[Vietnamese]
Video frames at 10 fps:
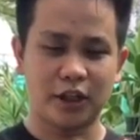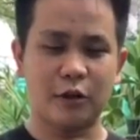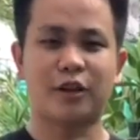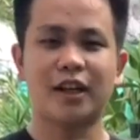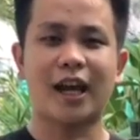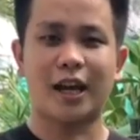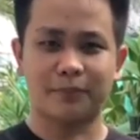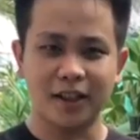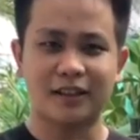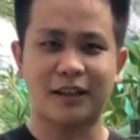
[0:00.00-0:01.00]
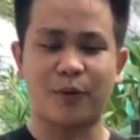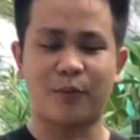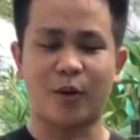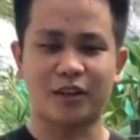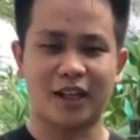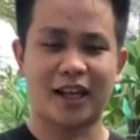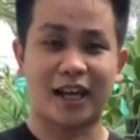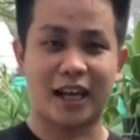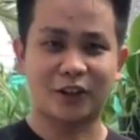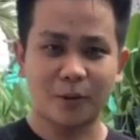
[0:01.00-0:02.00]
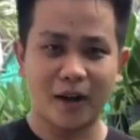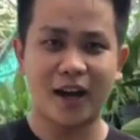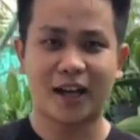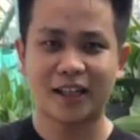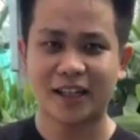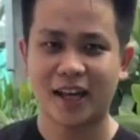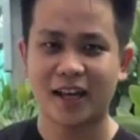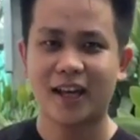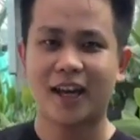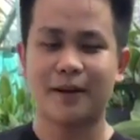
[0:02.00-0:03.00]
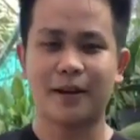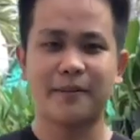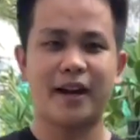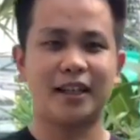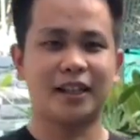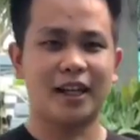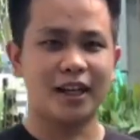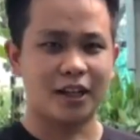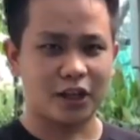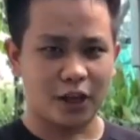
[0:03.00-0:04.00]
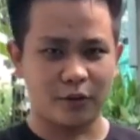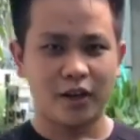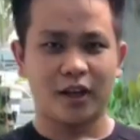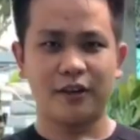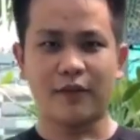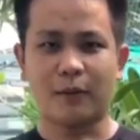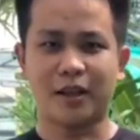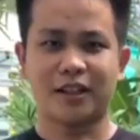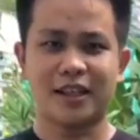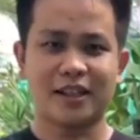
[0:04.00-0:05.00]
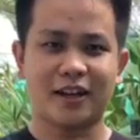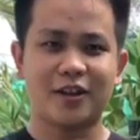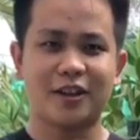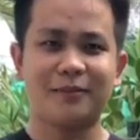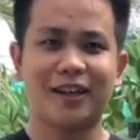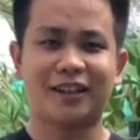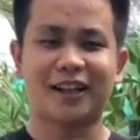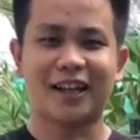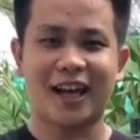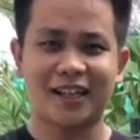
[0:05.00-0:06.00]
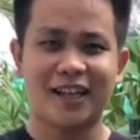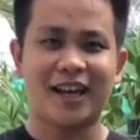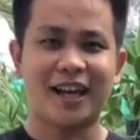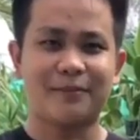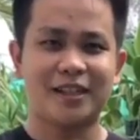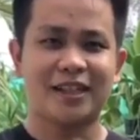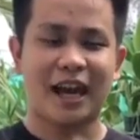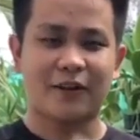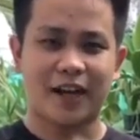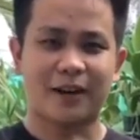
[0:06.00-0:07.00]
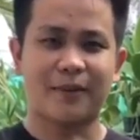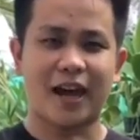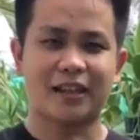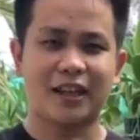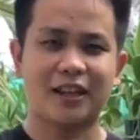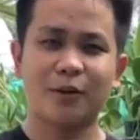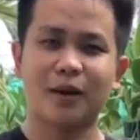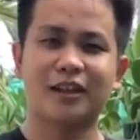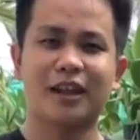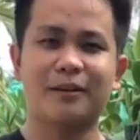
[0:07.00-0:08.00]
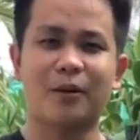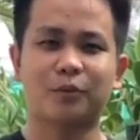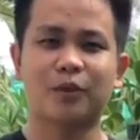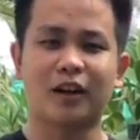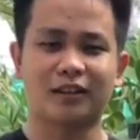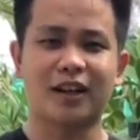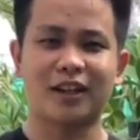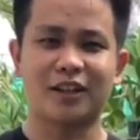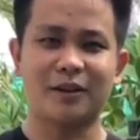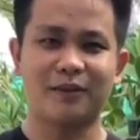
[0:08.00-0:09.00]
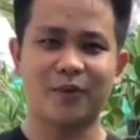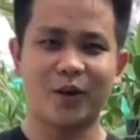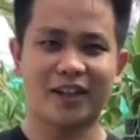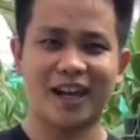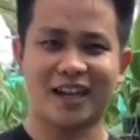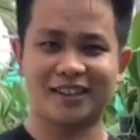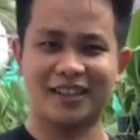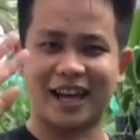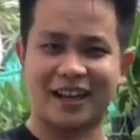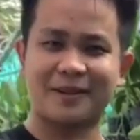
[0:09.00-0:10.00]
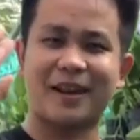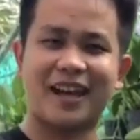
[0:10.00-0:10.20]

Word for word: điều chỉnh ngay lập tức để phục vụ anh chị ngày càng tốt hơn anh chị em cảm ơn anh chị rất là nhiều hy vọng anh chị sẽ có những bình luận thật hay em xin chào hẹn gặp lại anh chị chúc anh chị một tuần thật là nhiều niềm vui anh chị chào hẹn gặp